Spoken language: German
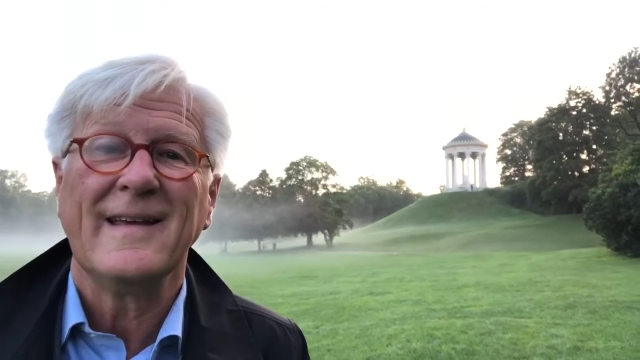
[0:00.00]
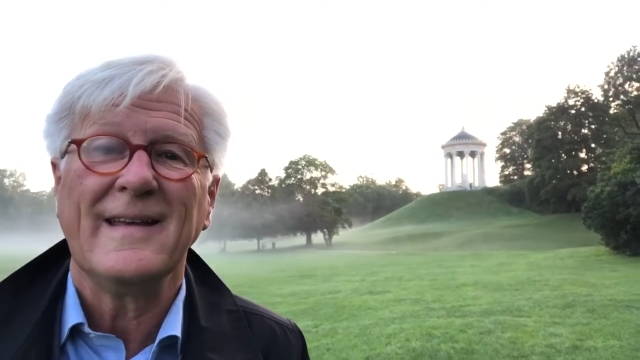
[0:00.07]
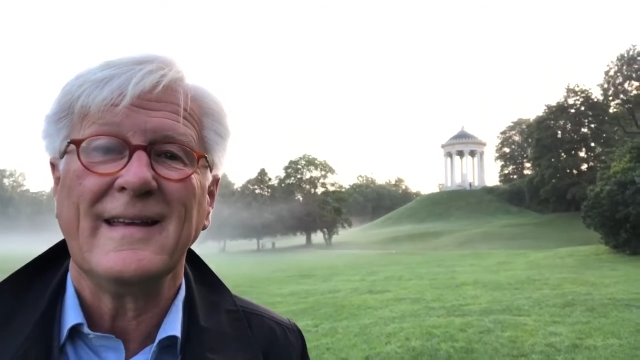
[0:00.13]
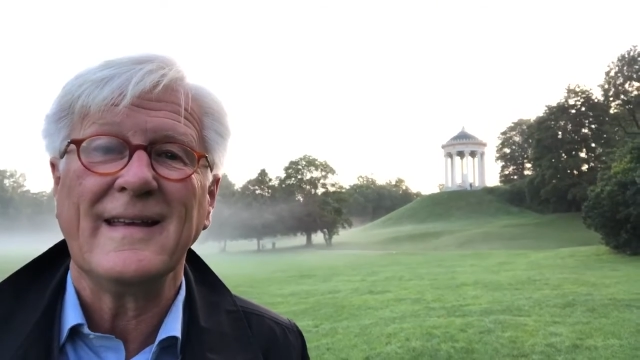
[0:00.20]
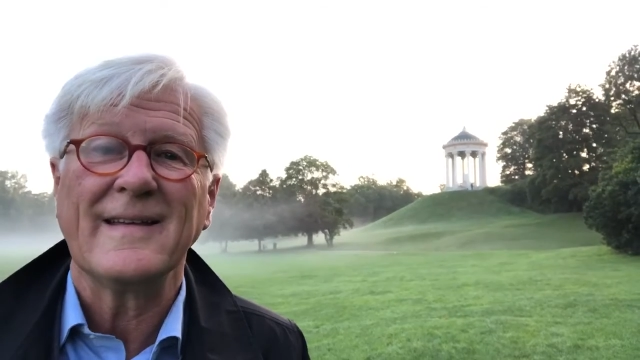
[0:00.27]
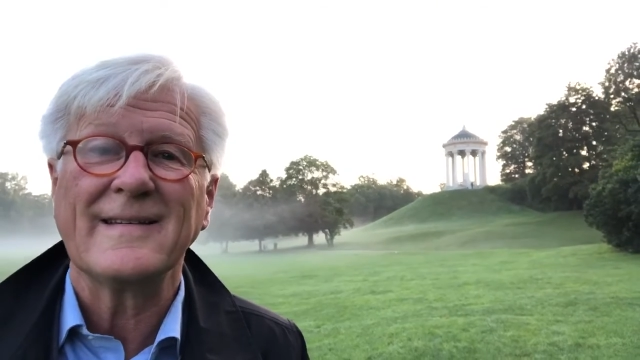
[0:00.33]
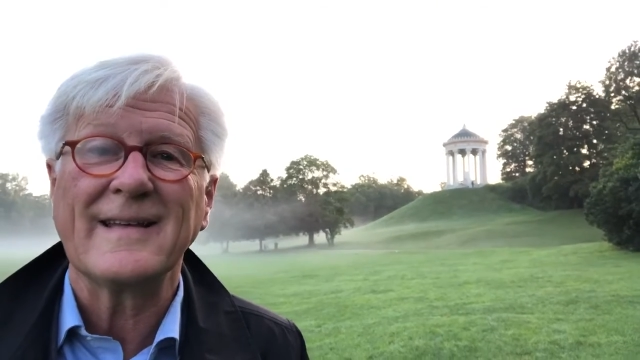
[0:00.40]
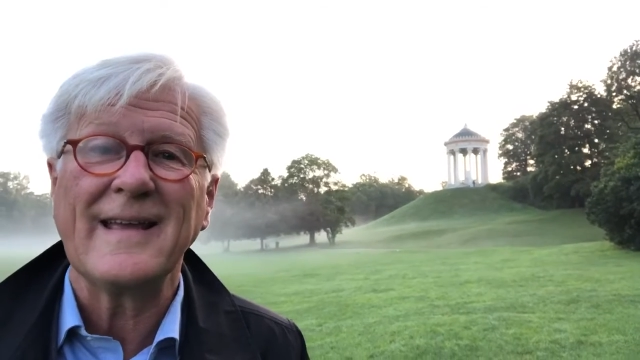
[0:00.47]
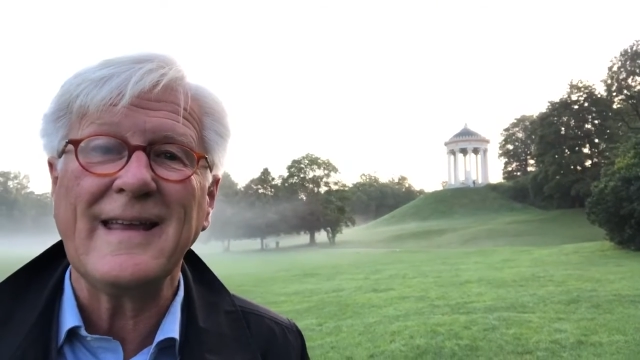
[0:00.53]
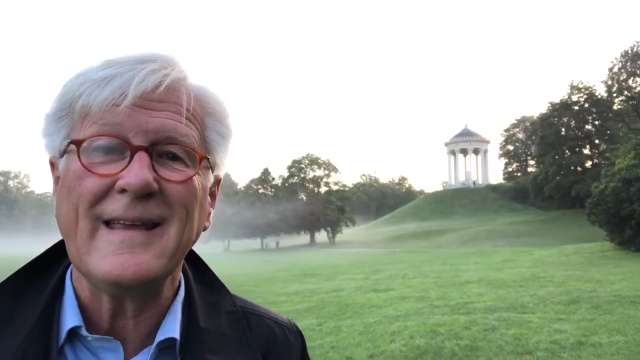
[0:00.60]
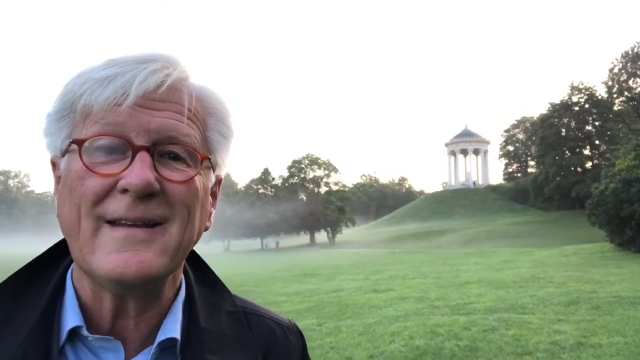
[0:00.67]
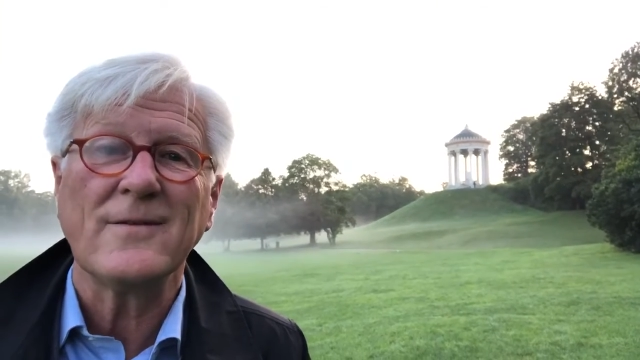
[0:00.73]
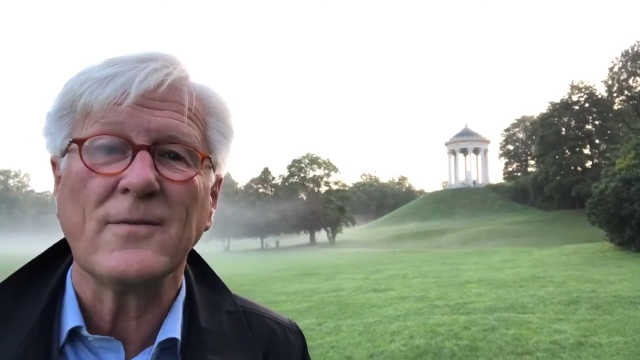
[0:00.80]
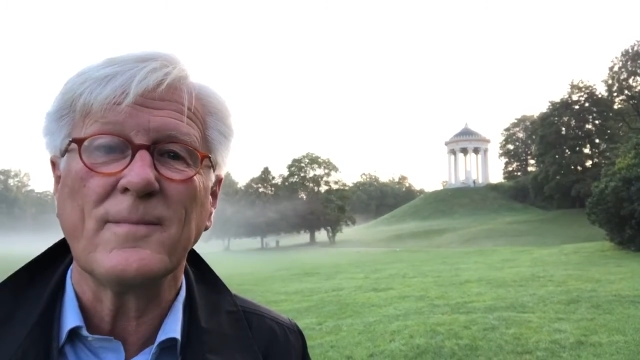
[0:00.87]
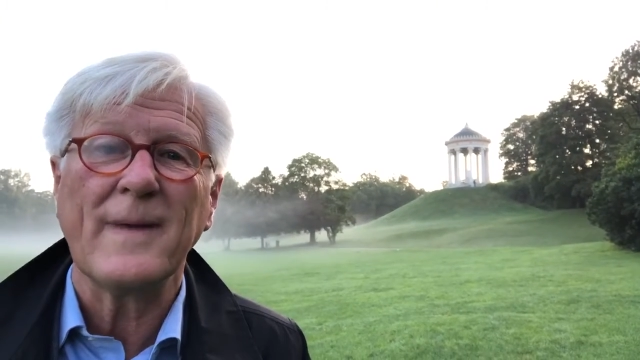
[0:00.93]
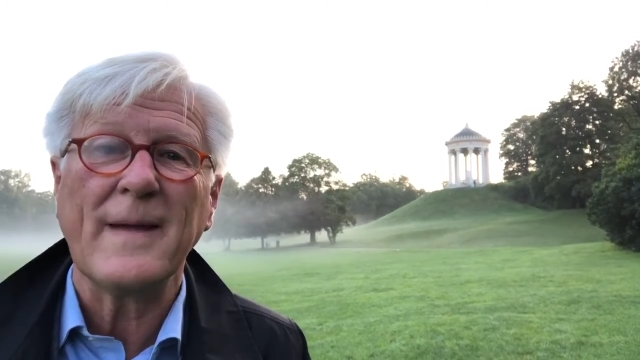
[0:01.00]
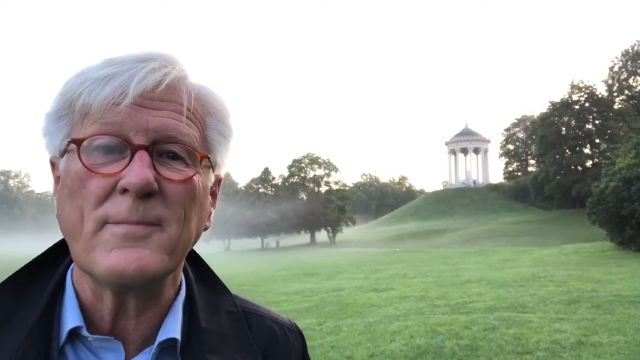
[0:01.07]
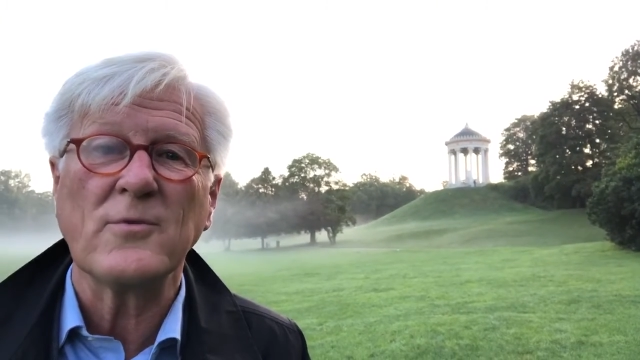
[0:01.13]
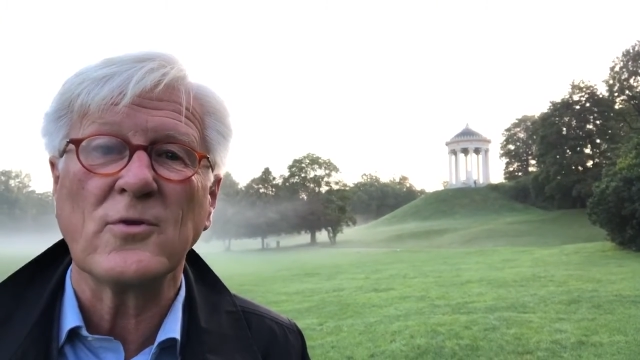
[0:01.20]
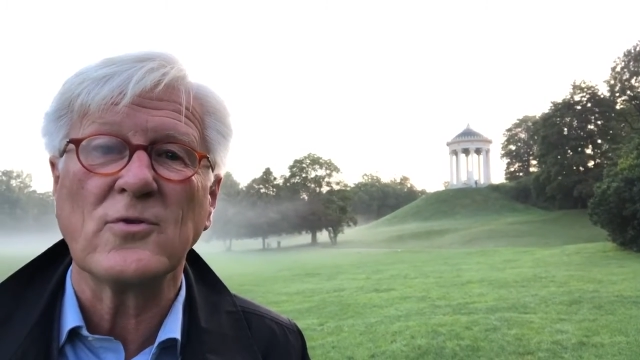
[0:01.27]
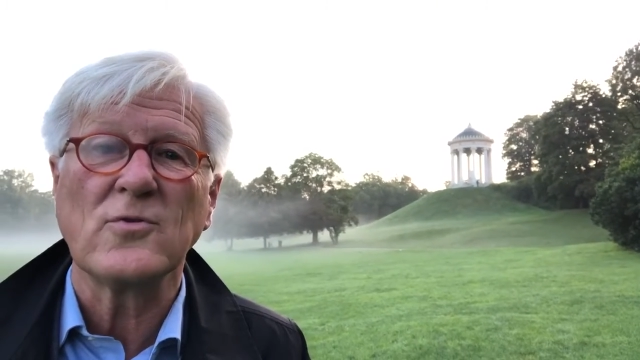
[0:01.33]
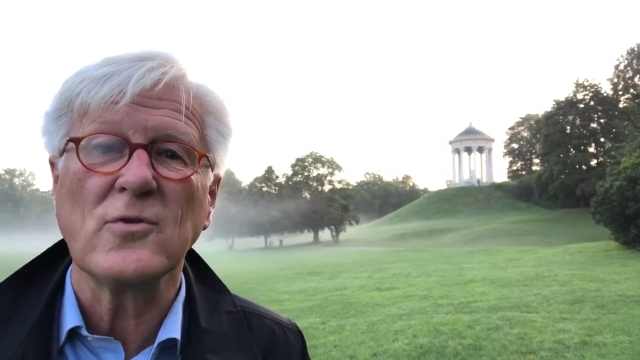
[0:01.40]
Ihr trinkt und bleibt
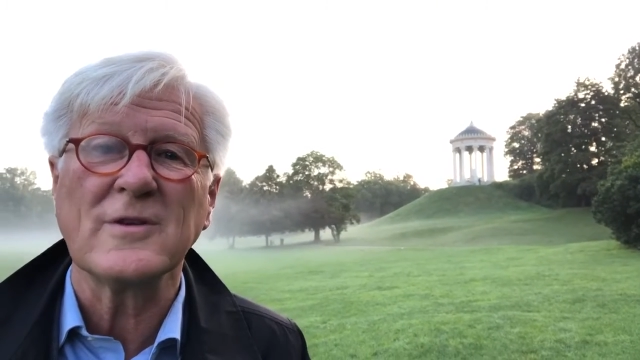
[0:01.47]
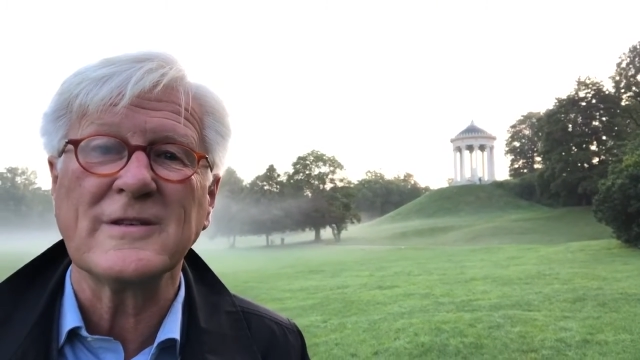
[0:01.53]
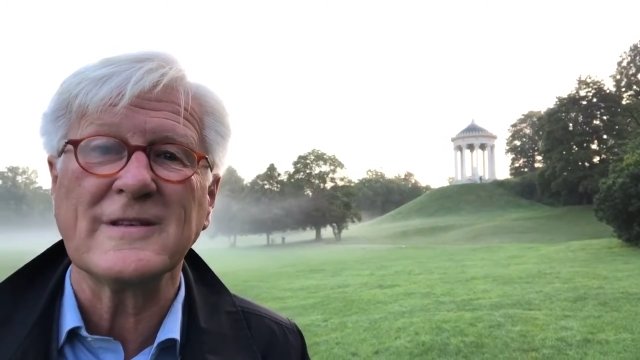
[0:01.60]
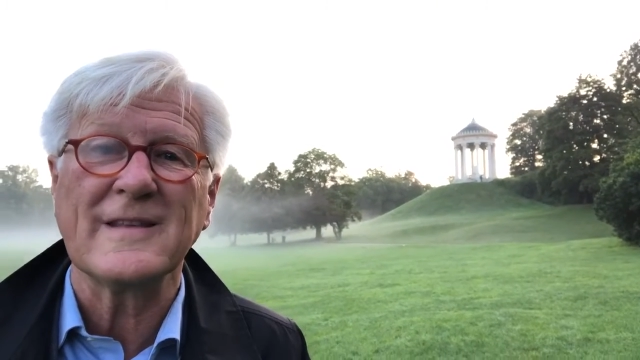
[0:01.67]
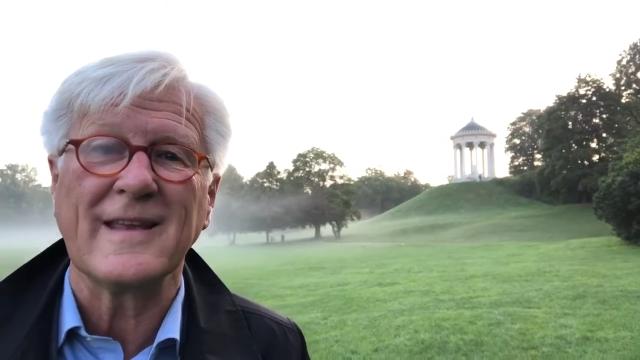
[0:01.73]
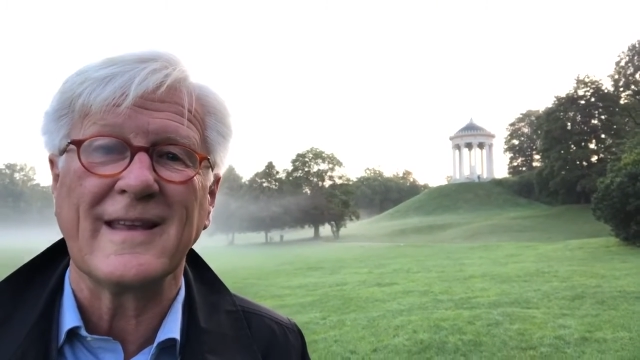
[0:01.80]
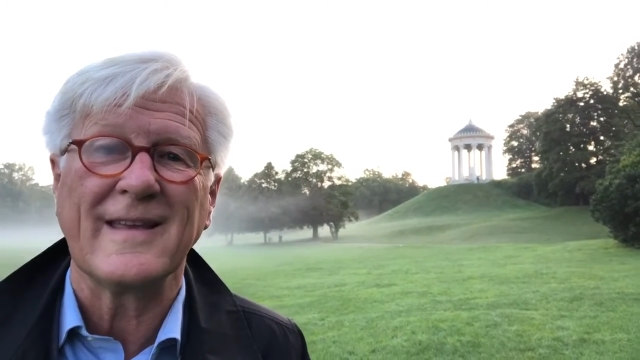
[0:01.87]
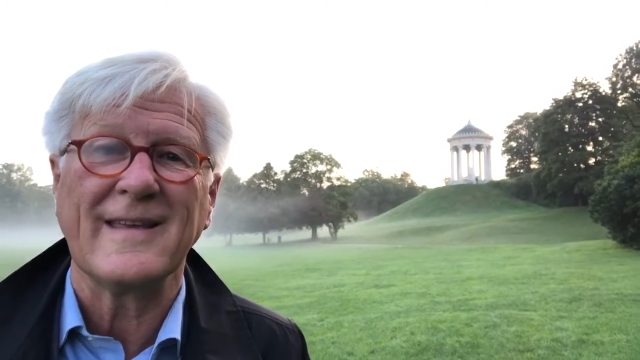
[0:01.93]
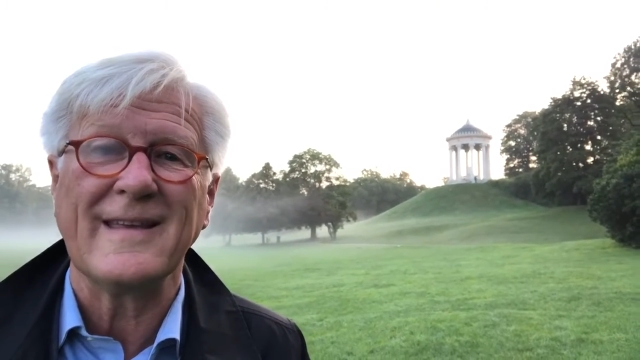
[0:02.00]
doch durstig.